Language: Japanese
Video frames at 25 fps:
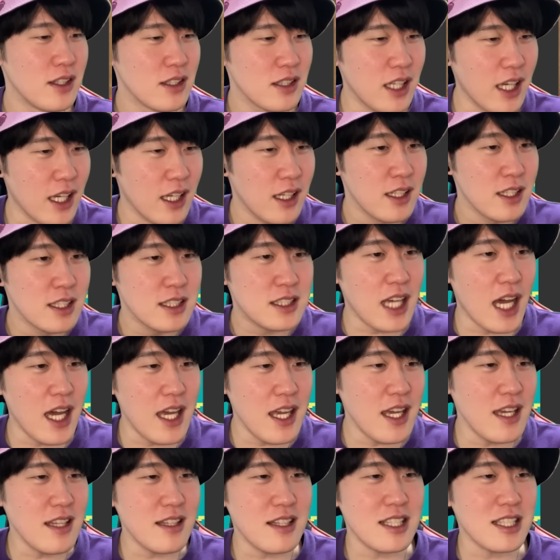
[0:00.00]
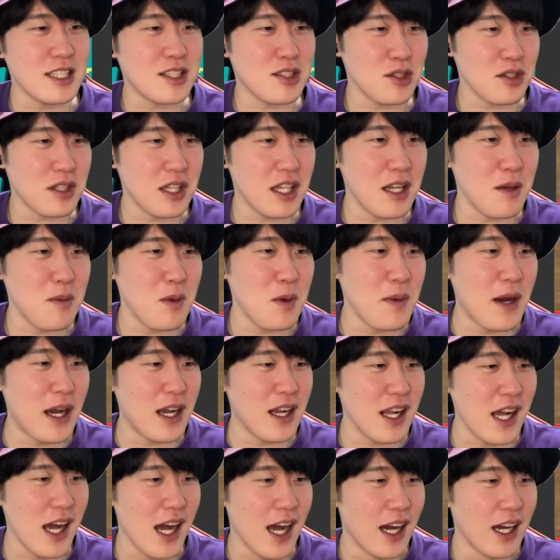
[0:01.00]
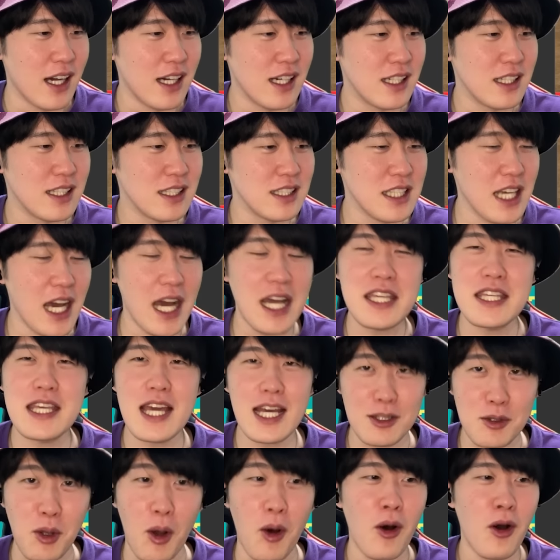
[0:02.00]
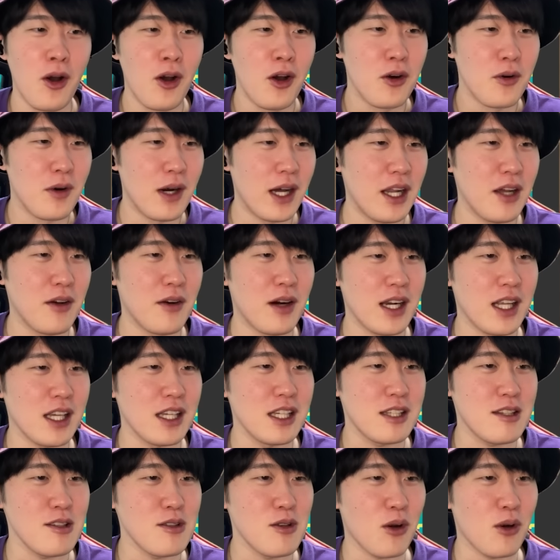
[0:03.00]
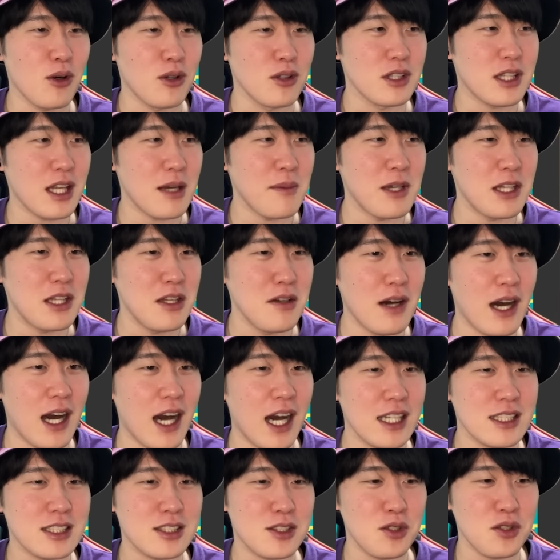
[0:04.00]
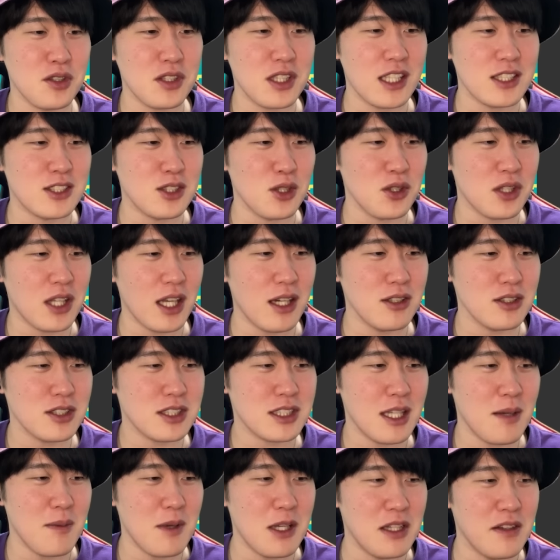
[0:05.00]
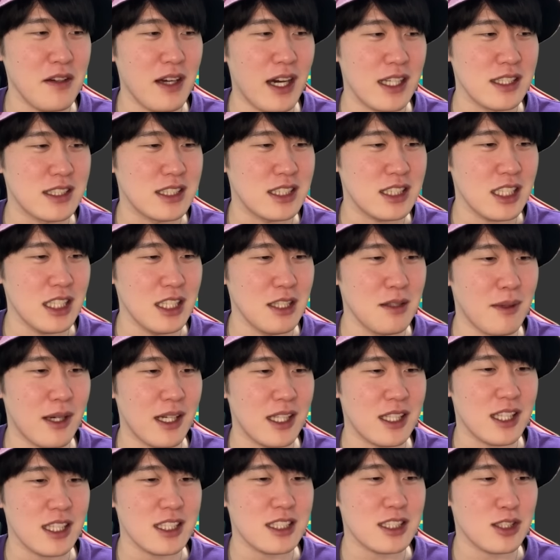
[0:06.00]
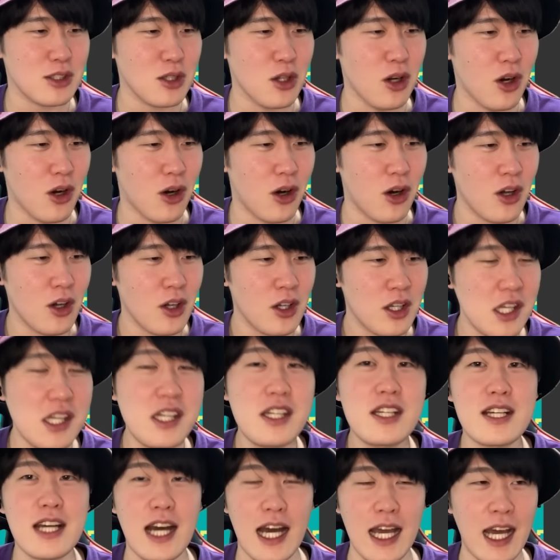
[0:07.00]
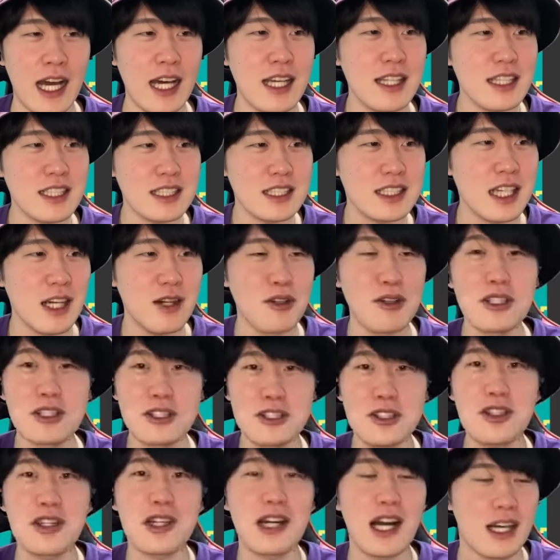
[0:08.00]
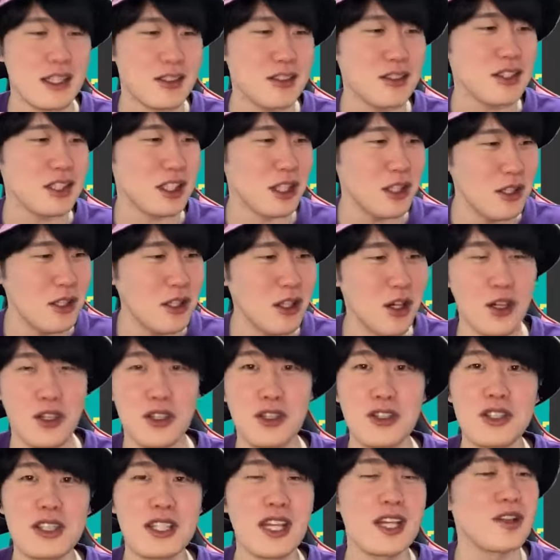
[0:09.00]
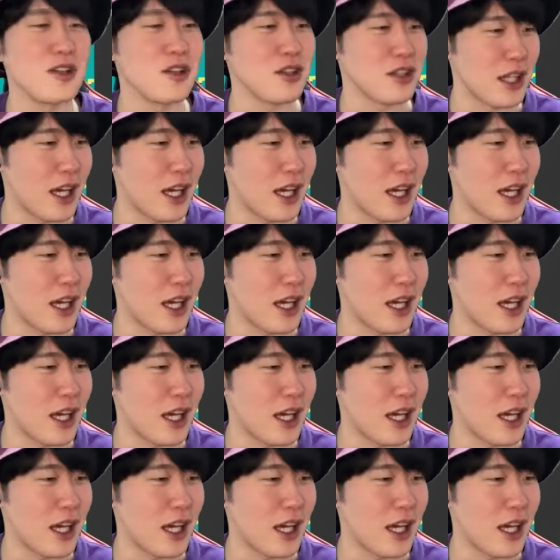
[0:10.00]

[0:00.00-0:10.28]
で、サイエンティストテレビマンが、いやいやと、我々生き残るためには、アストロたちを倒すためには、ジーマンたちと一回話し合う必要があるっていうのを言ってんのよ